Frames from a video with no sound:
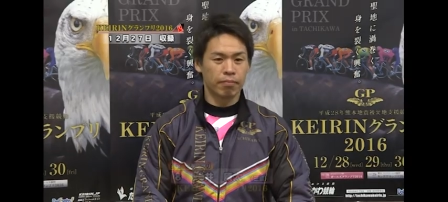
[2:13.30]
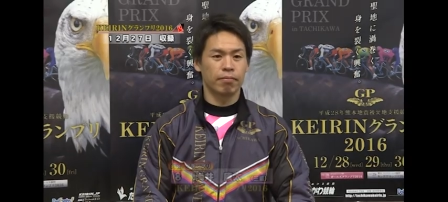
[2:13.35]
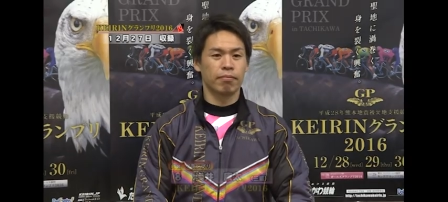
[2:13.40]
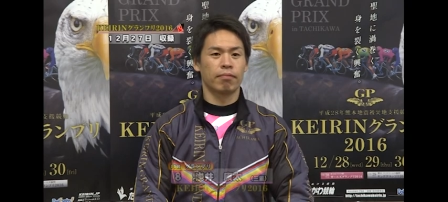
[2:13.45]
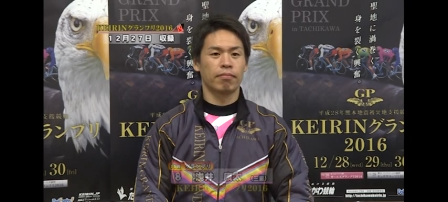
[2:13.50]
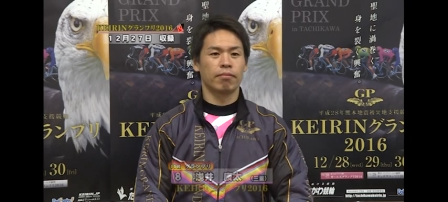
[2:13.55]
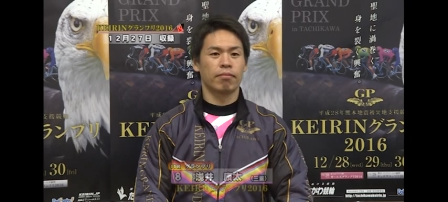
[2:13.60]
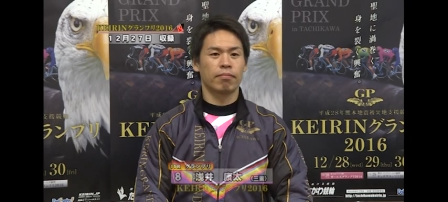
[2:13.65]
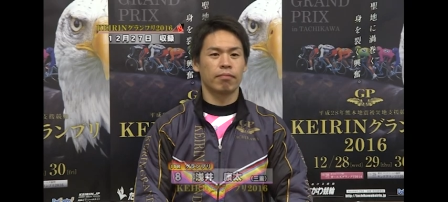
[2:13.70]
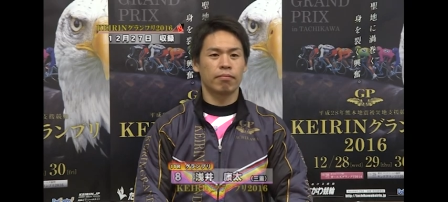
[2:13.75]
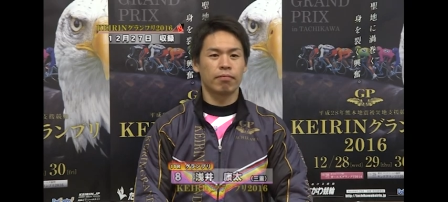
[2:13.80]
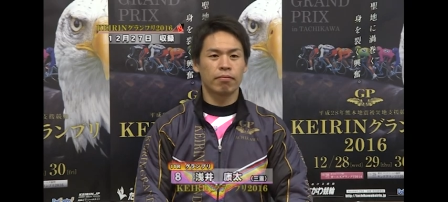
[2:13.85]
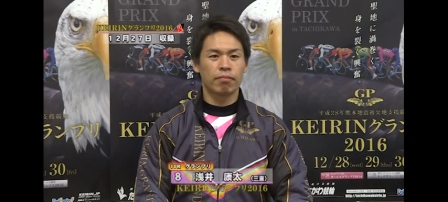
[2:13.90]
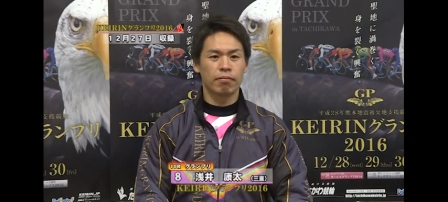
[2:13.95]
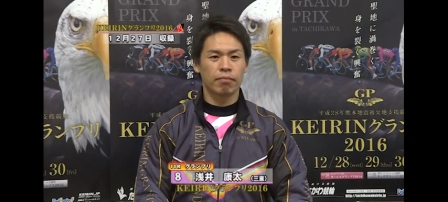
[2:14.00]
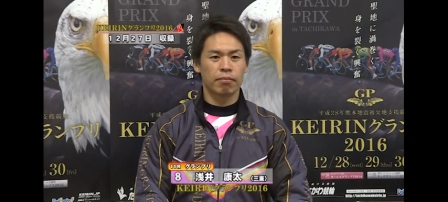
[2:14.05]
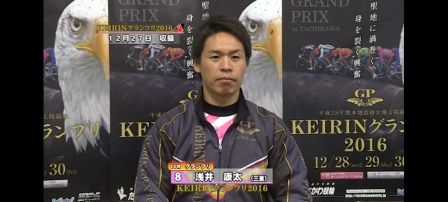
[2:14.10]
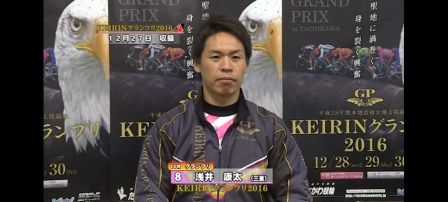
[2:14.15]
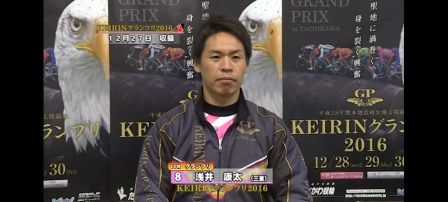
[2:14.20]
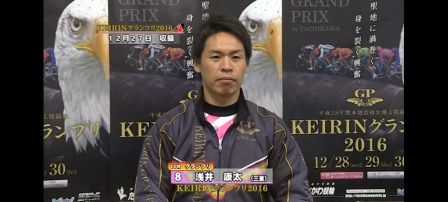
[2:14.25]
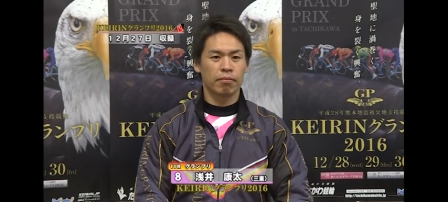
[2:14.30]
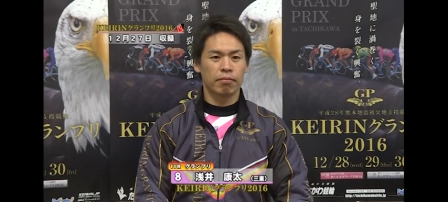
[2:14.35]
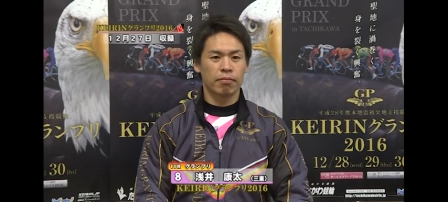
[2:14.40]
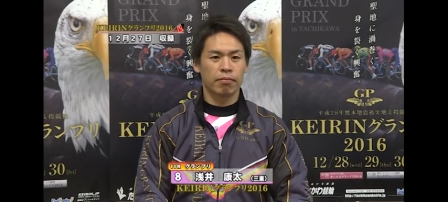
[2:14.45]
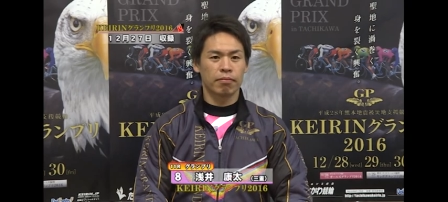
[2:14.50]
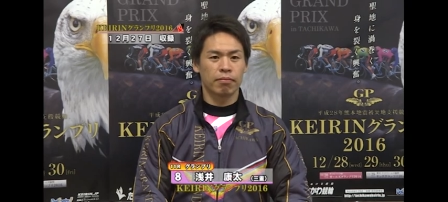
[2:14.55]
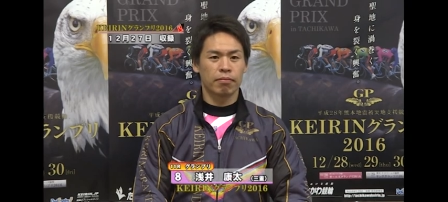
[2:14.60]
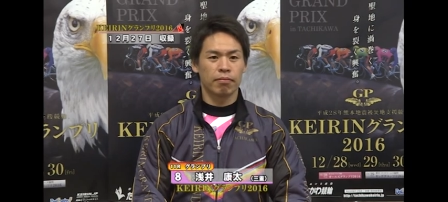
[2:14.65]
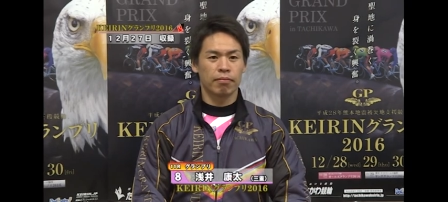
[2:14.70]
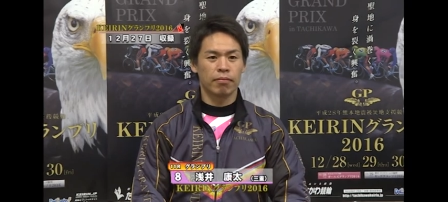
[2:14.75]
今年1年を振り返っ
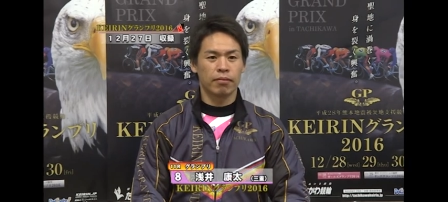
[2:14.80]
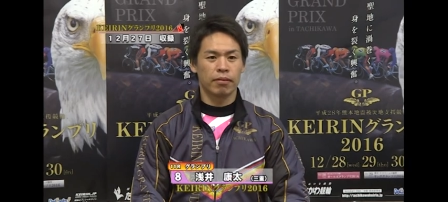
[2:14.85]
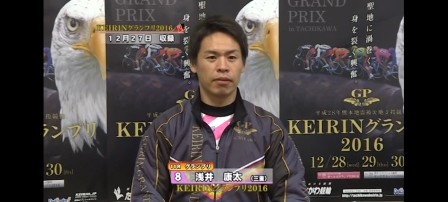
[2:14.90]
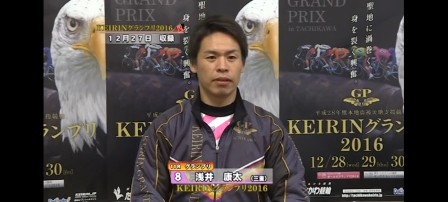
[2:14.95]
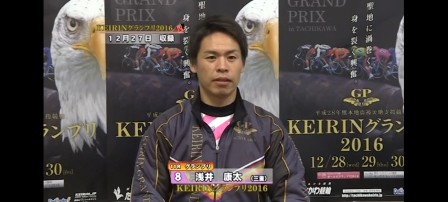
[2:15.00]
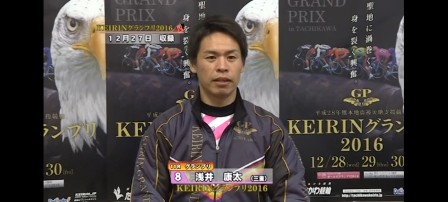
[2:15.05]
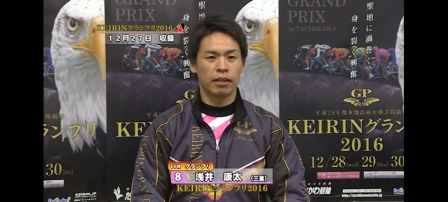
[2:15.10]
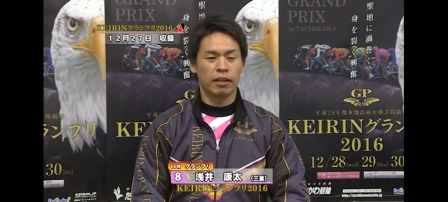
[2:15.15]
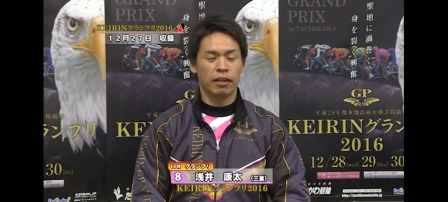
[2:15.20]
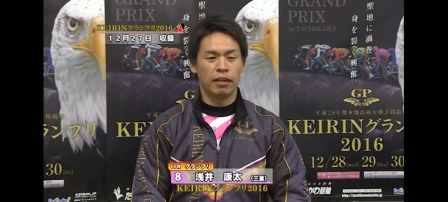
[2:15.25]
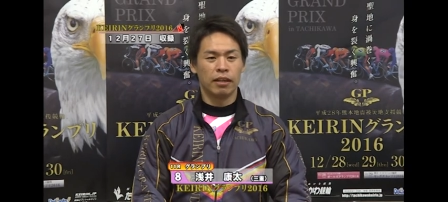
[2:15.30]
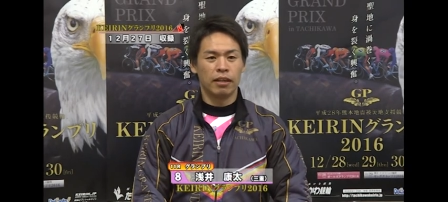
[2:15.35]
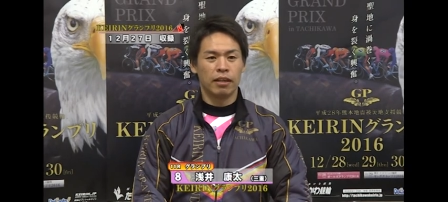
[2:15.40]
ていただけますか